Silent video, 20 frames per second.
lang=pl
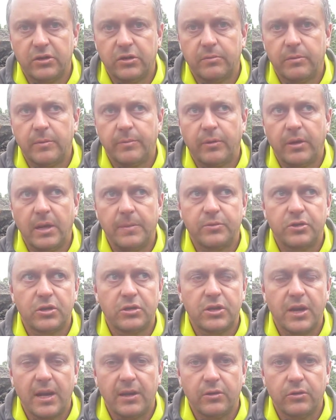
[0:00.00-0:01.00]
żeby
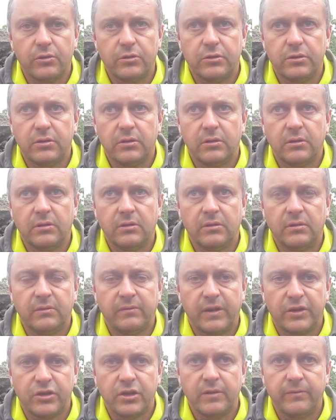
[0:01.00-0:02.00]
polepszyć jakość y,
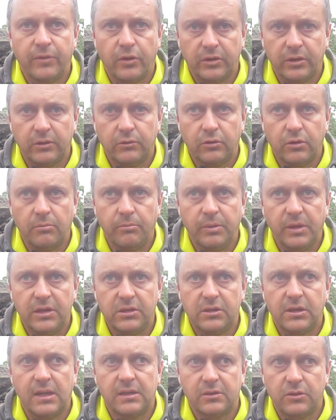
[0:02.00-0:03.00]
Waszej wody, którą
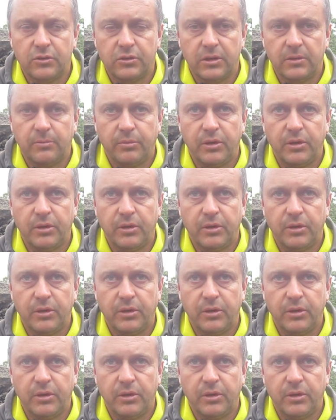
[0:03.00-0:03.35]
pijecie na co dzień.